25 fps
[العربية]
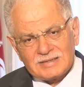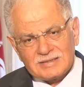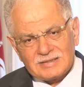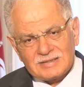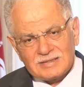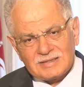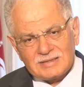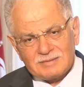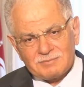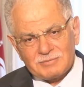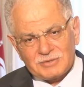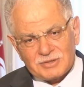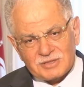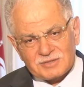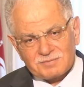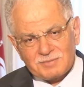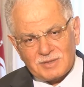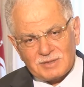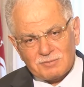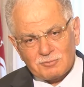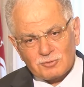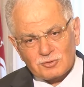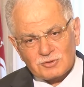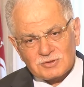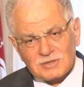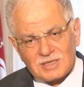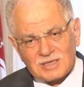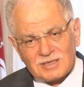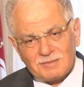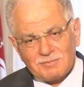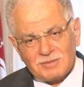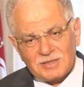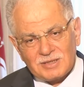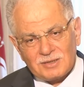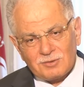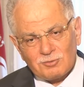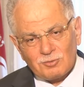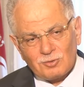آه، بالنسبه
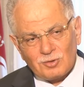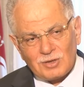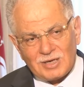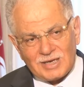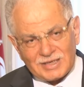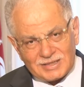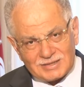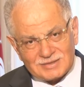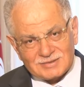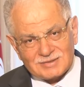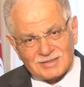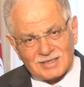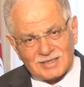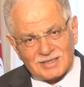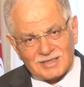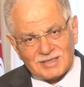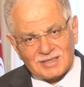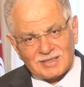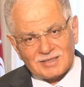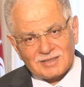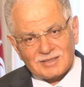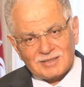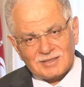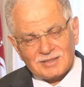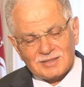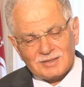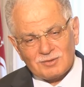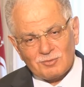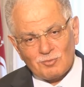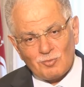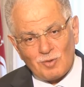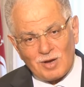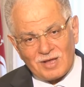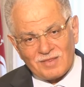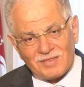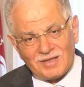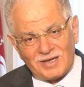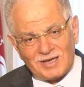للمستقبل وخريطه طريق آه،
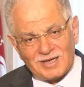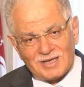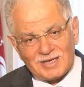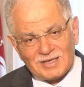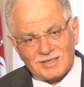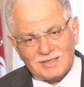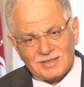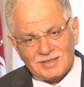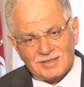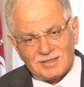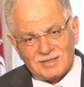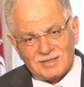واضحه